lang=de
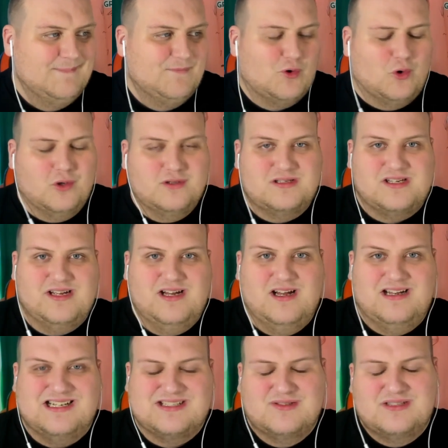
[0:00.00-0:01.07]
Und äh,
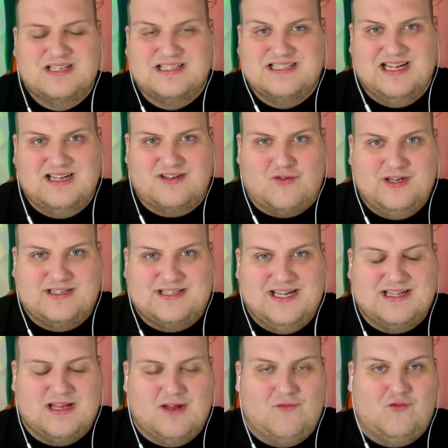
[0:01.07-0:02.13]
dass uns das ja an
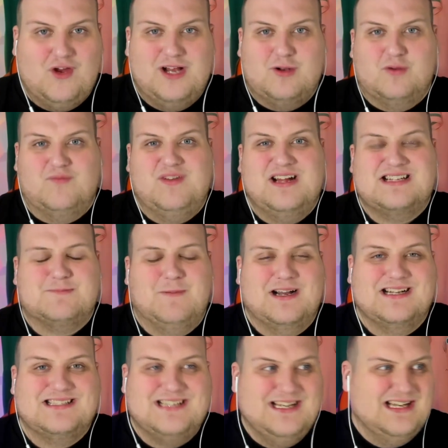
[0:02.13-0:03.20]
Qualität dann fehlt und wir jetzt mal
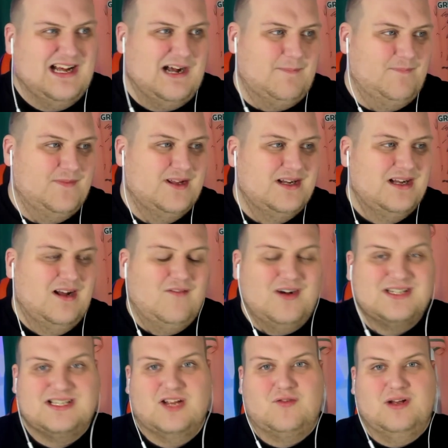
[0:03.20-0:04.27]
gesehen haben,
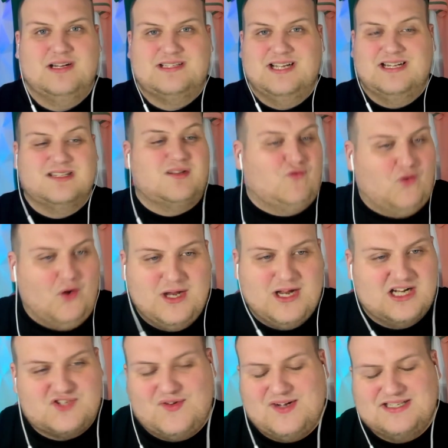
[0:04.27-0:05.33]
was da Qualität ist.
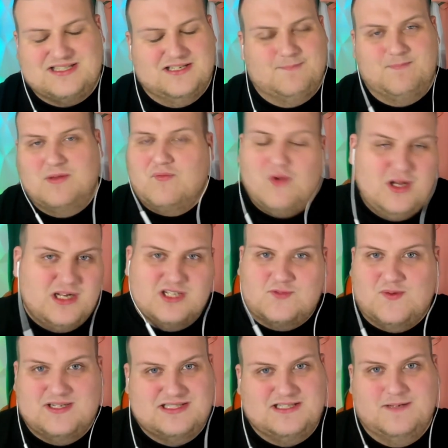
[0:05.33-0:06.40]
Völliger Schwachsinn. Völliger
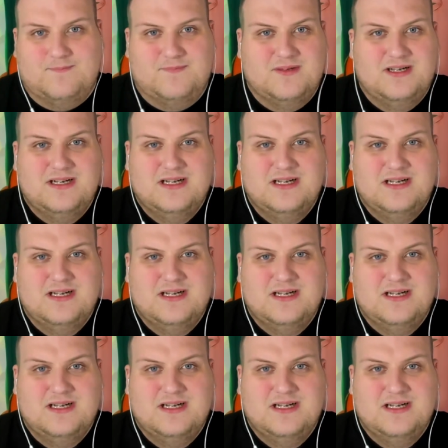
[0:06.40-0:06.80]
Schwachsinn.